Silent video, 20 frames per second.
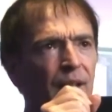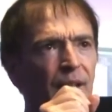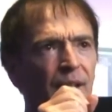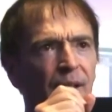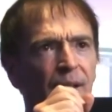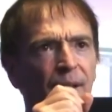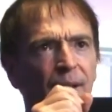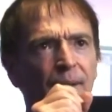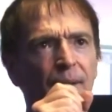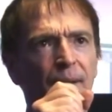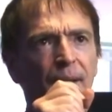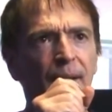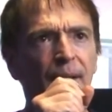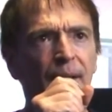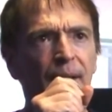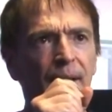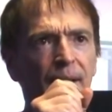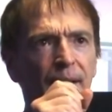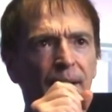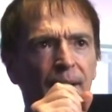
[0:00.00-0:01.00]
Euh,
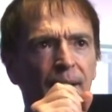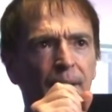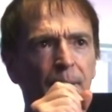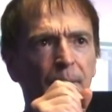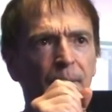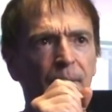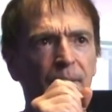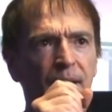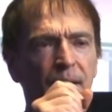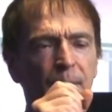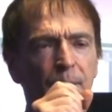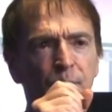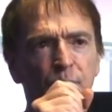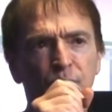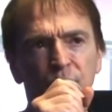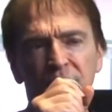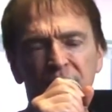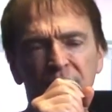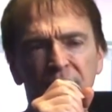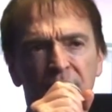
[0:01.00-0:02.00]
et,
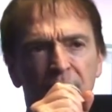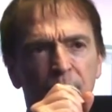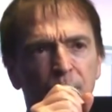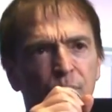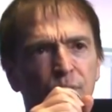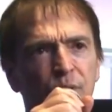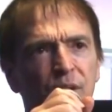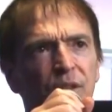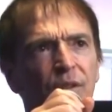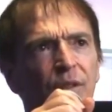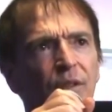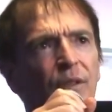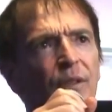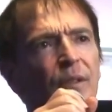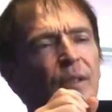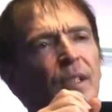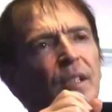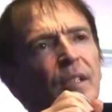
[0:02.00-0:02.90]
puis, et puis